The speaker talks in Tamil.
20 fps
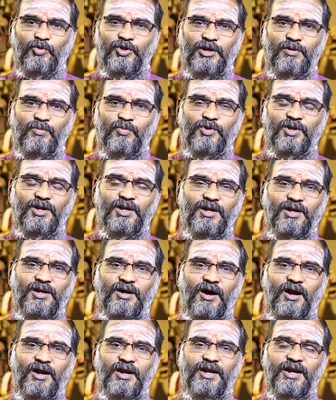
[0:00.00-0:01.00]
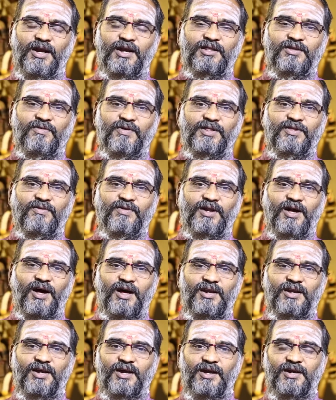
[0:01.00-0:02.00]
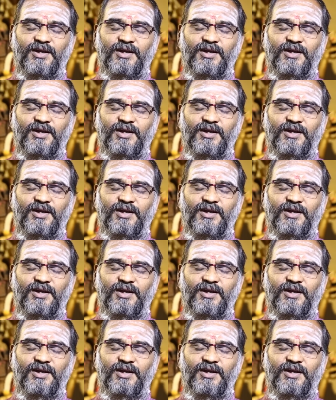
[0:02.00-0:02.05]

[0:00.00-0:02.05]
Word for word: முதல் முதலில் காலடி எடுத்து வைத்தவர் யாருன்னு